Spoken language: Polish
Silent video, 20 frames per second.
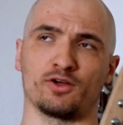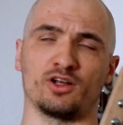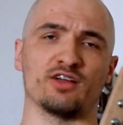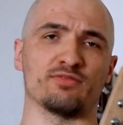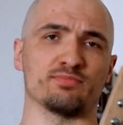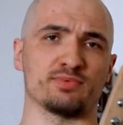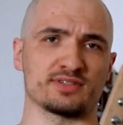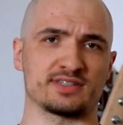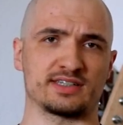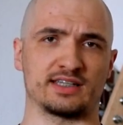
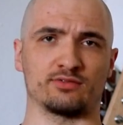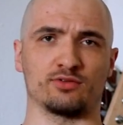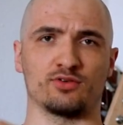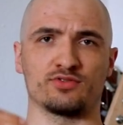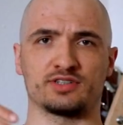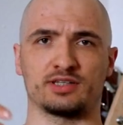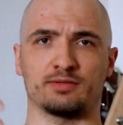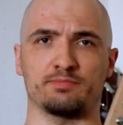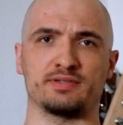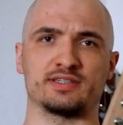ile w
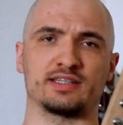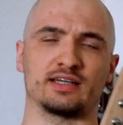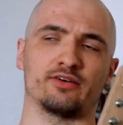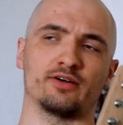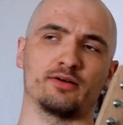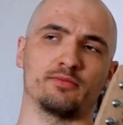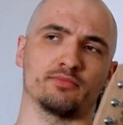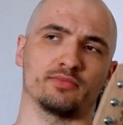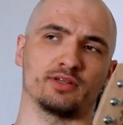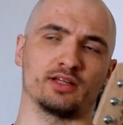podstawówce
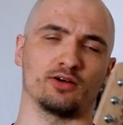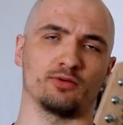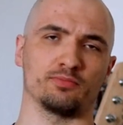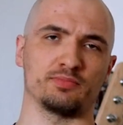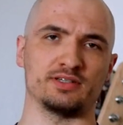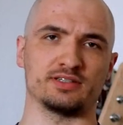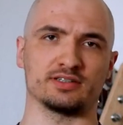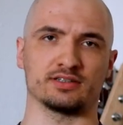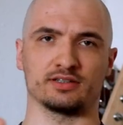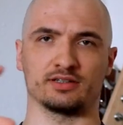pisałem te
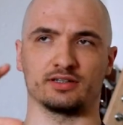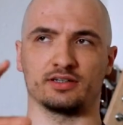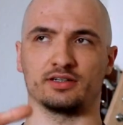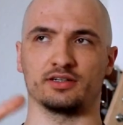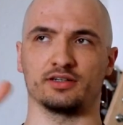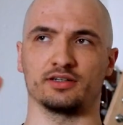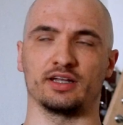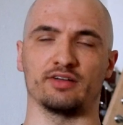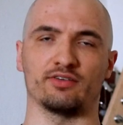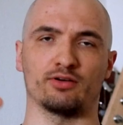opisy,
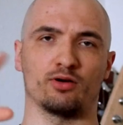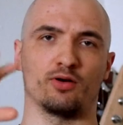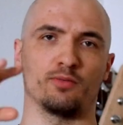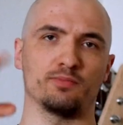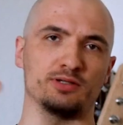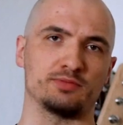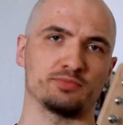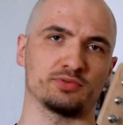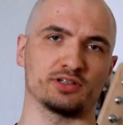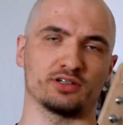nie wiem,
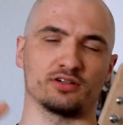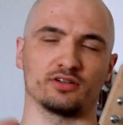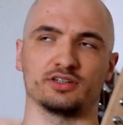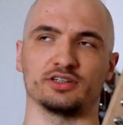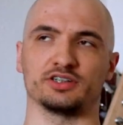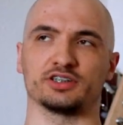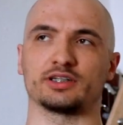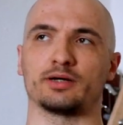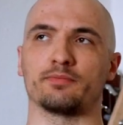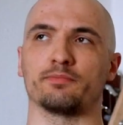opis
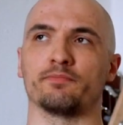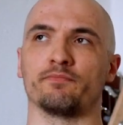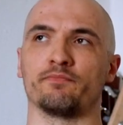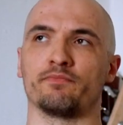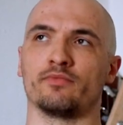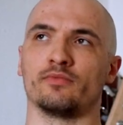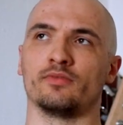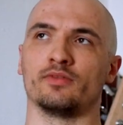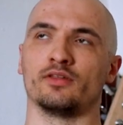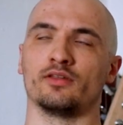przyrody czy tam
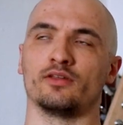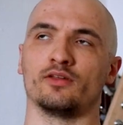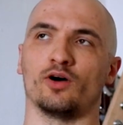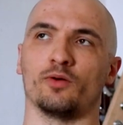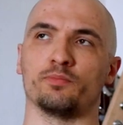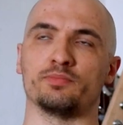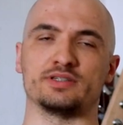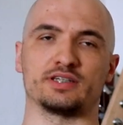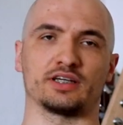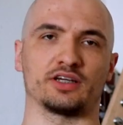
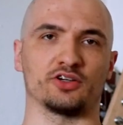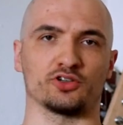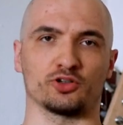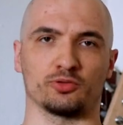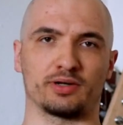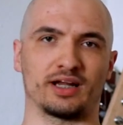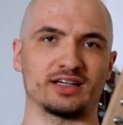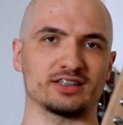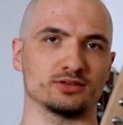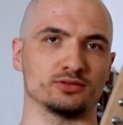opis jakiegoś
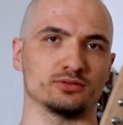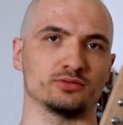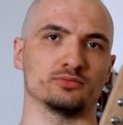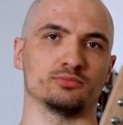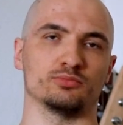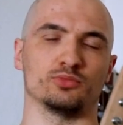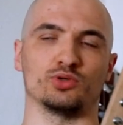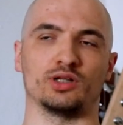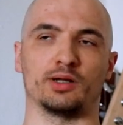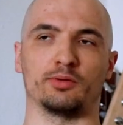obrazu,
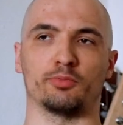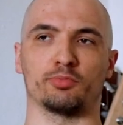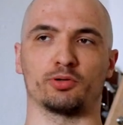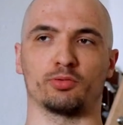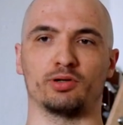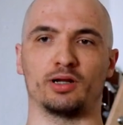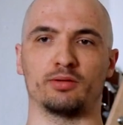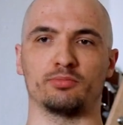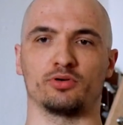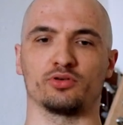był dla mnie
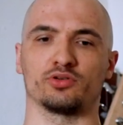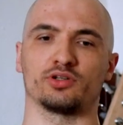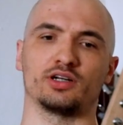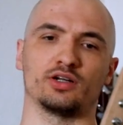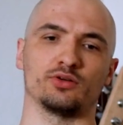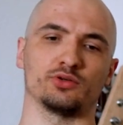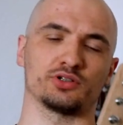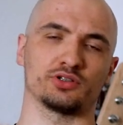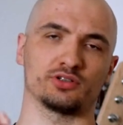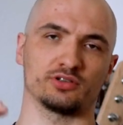problemem,
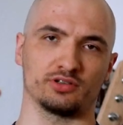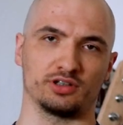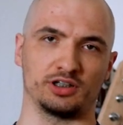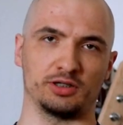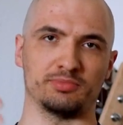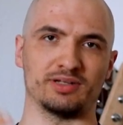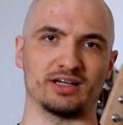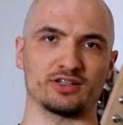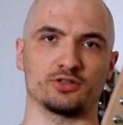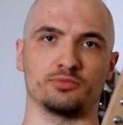tyle już
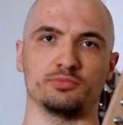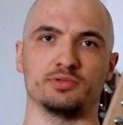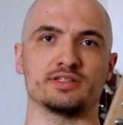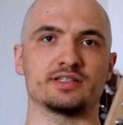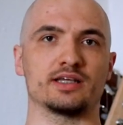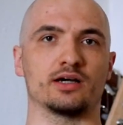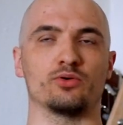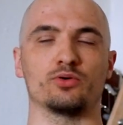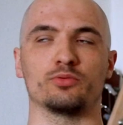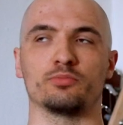gimnazjum,
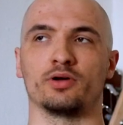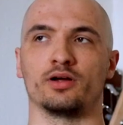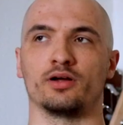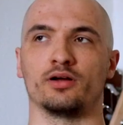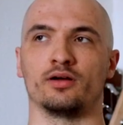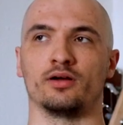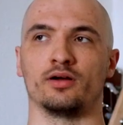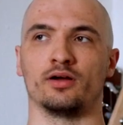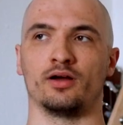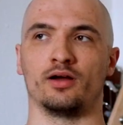liceum.
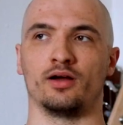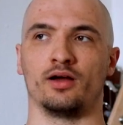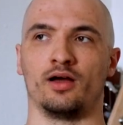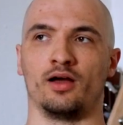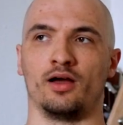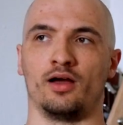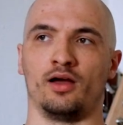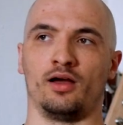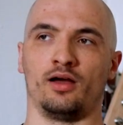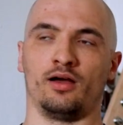
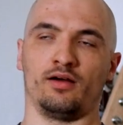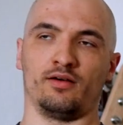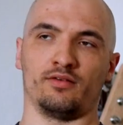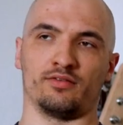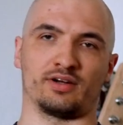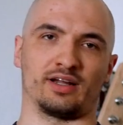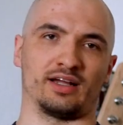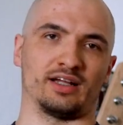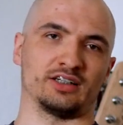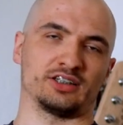
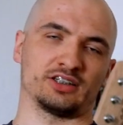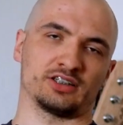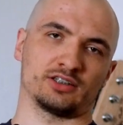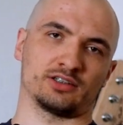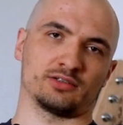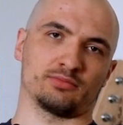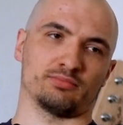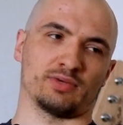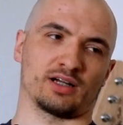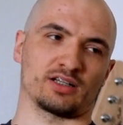
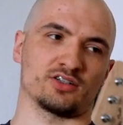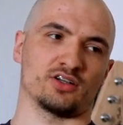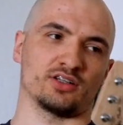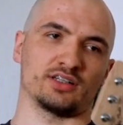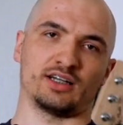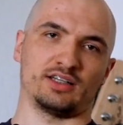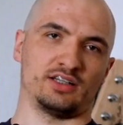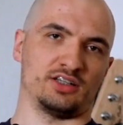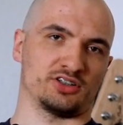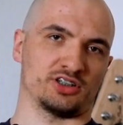Wręcz bardzo
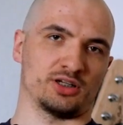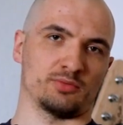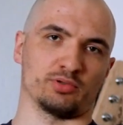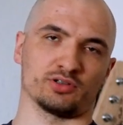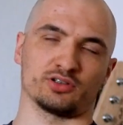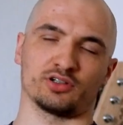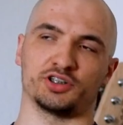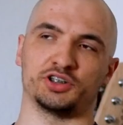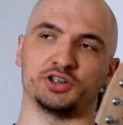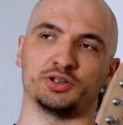analitycznie
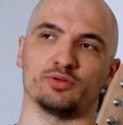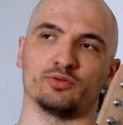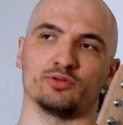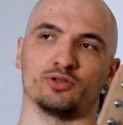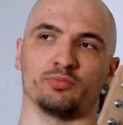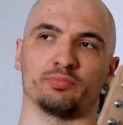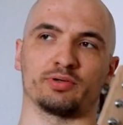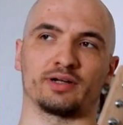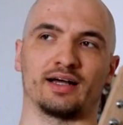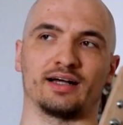podchodziłem
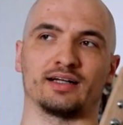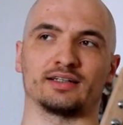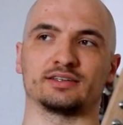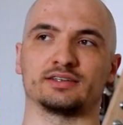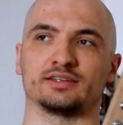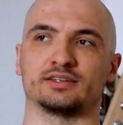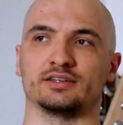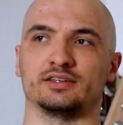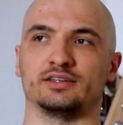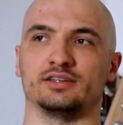do
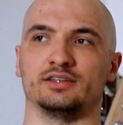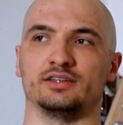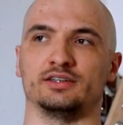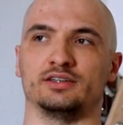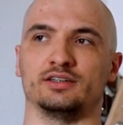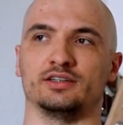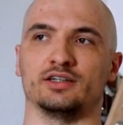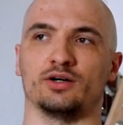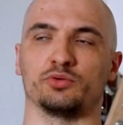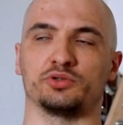prac
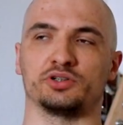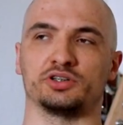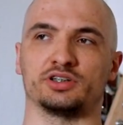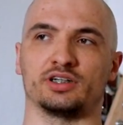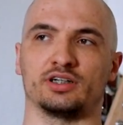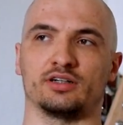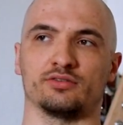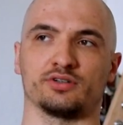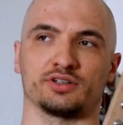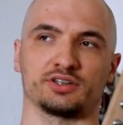i
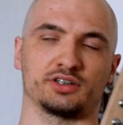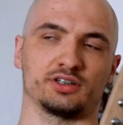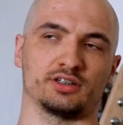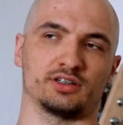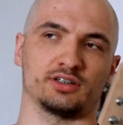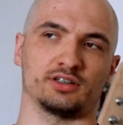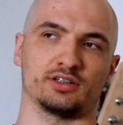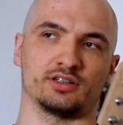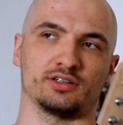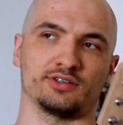nauczyciele
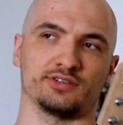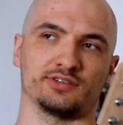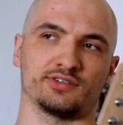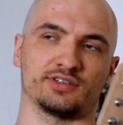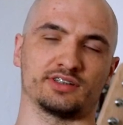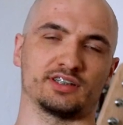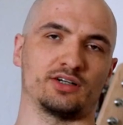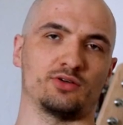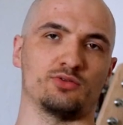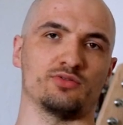właśnie
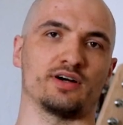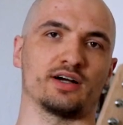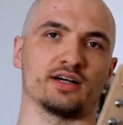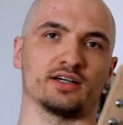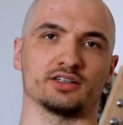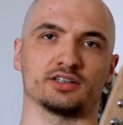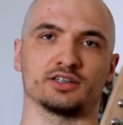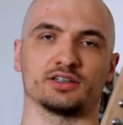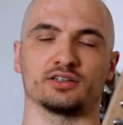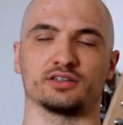zwracali
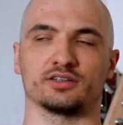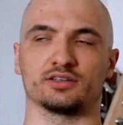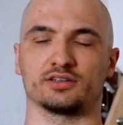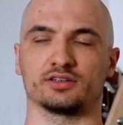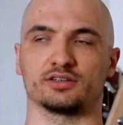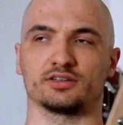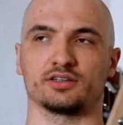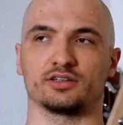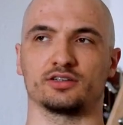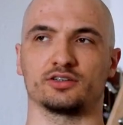uwagę, że,
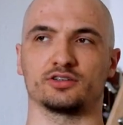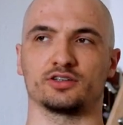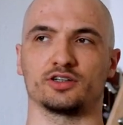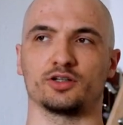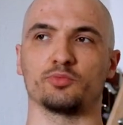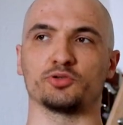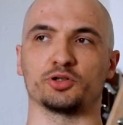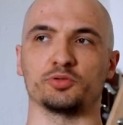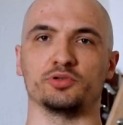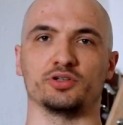że, że
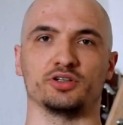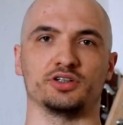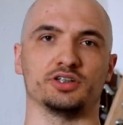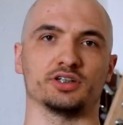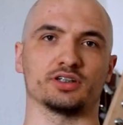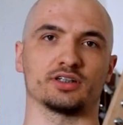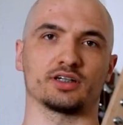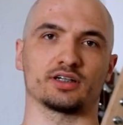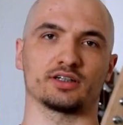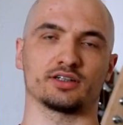dobrze mi to
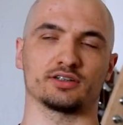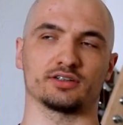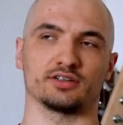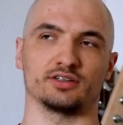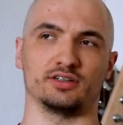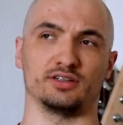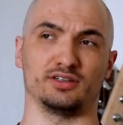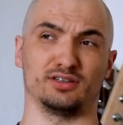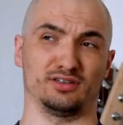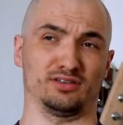idzie, tak?
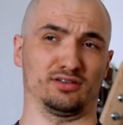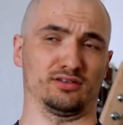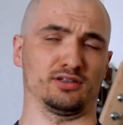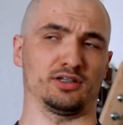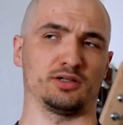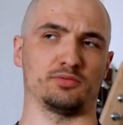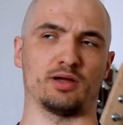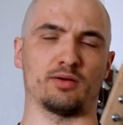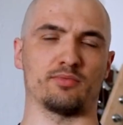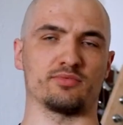I
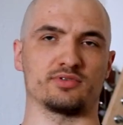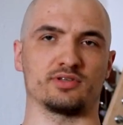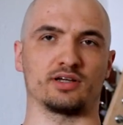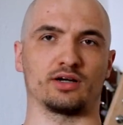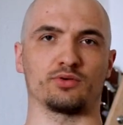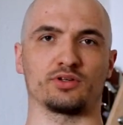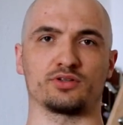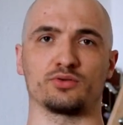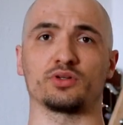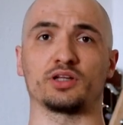nie miałem,
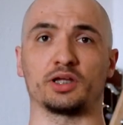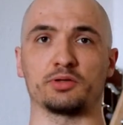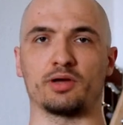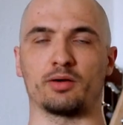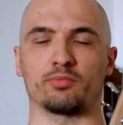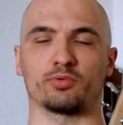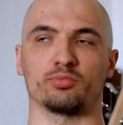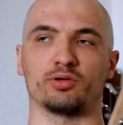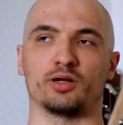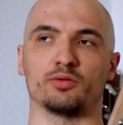akurat tutaj nie
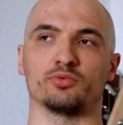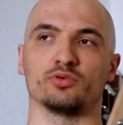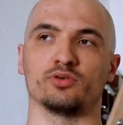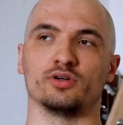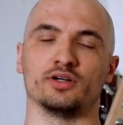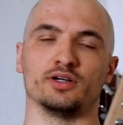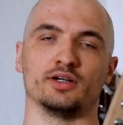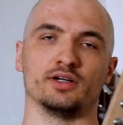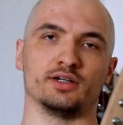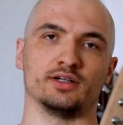miałem problemu.
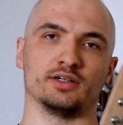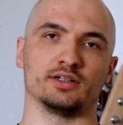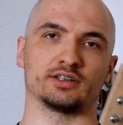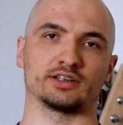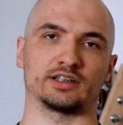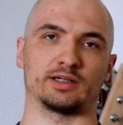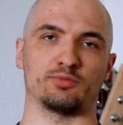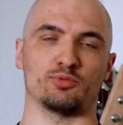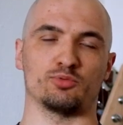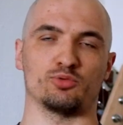
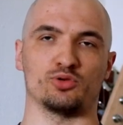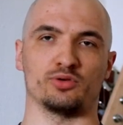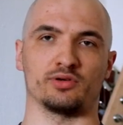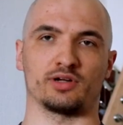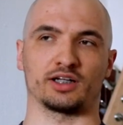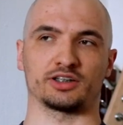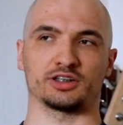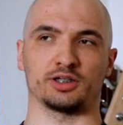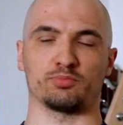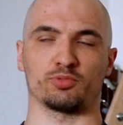Czasami
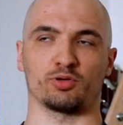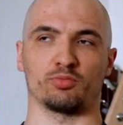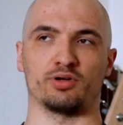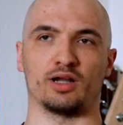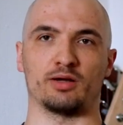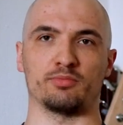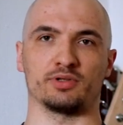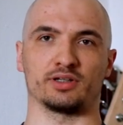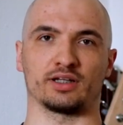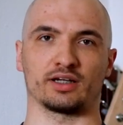były raczej
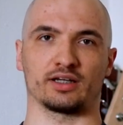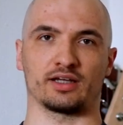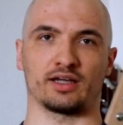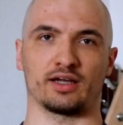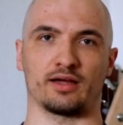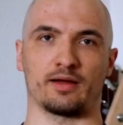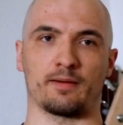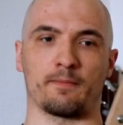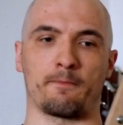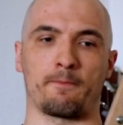problemy
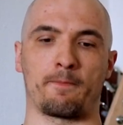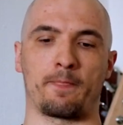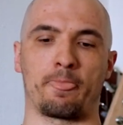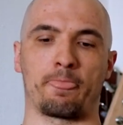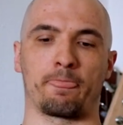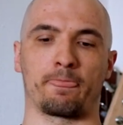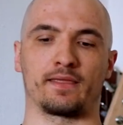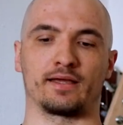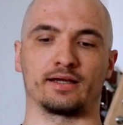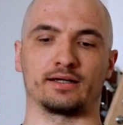takie
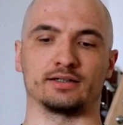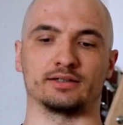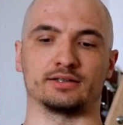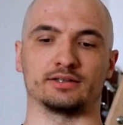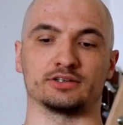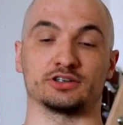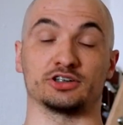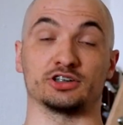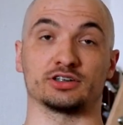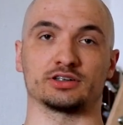
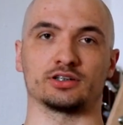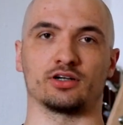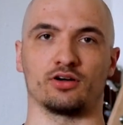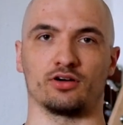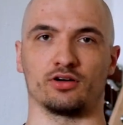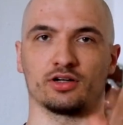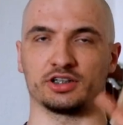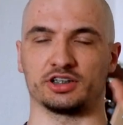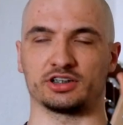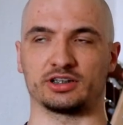e,
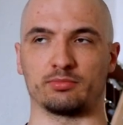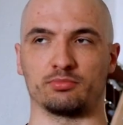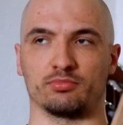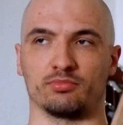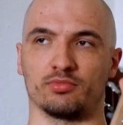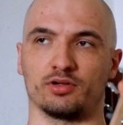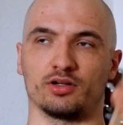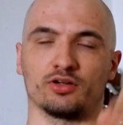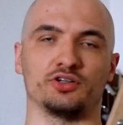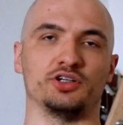czysto jakieś
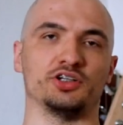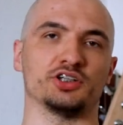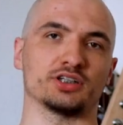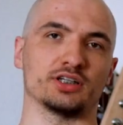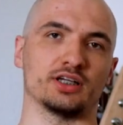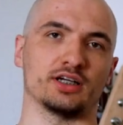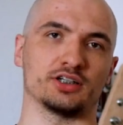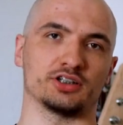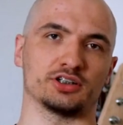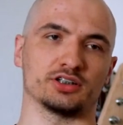tam
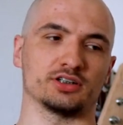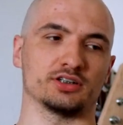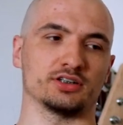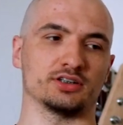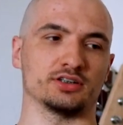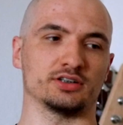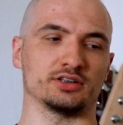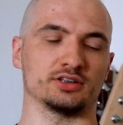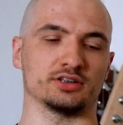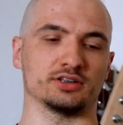logiczne,
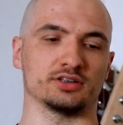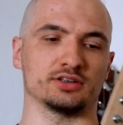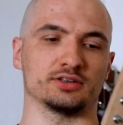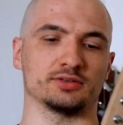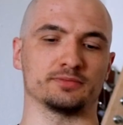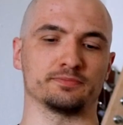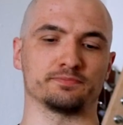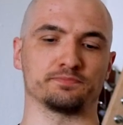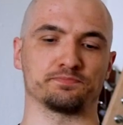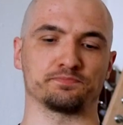czy,
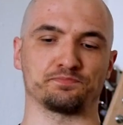czy